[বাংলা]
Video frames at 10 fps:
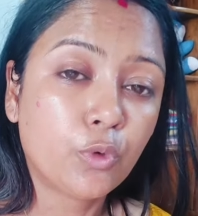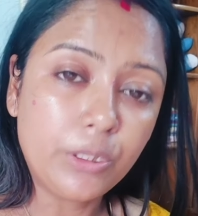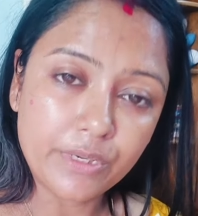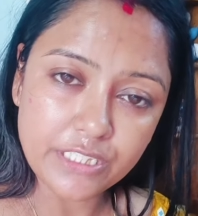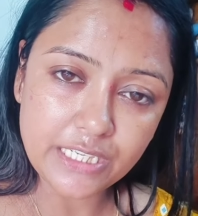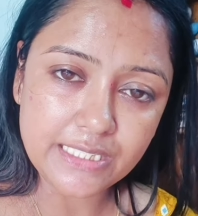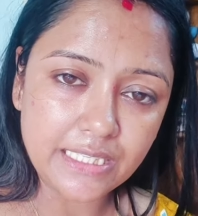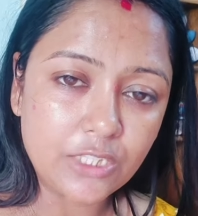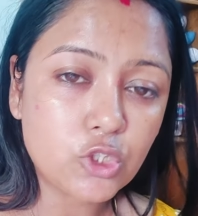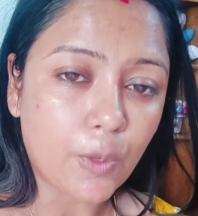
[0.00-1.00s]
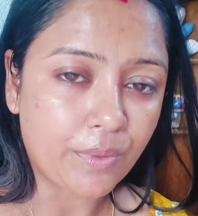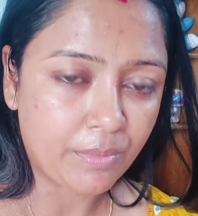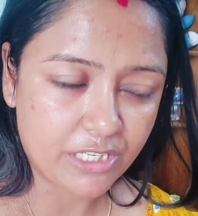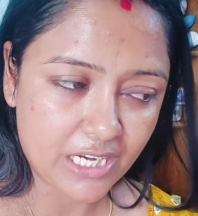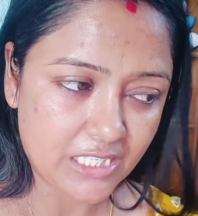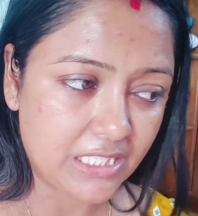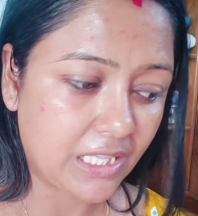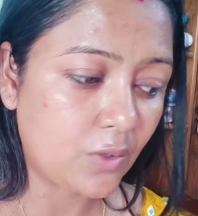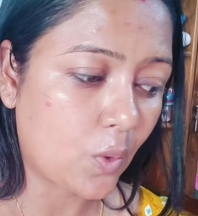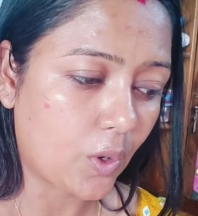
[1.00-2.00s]
মণিমাসি এসছে কিন্তু স্বপ্নমাসি আসেনি
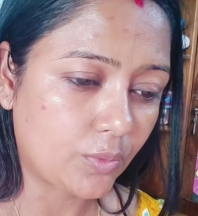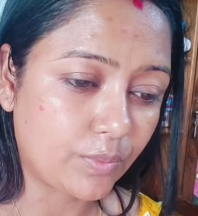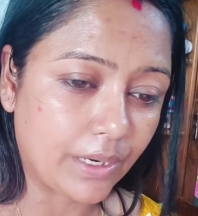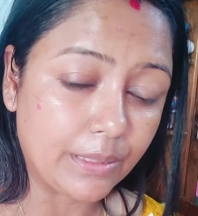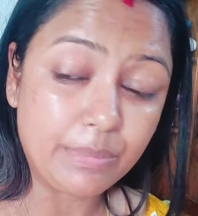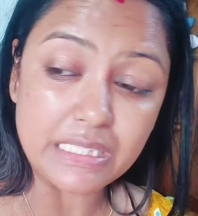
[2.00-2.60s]
তাই ঘর বাড়ি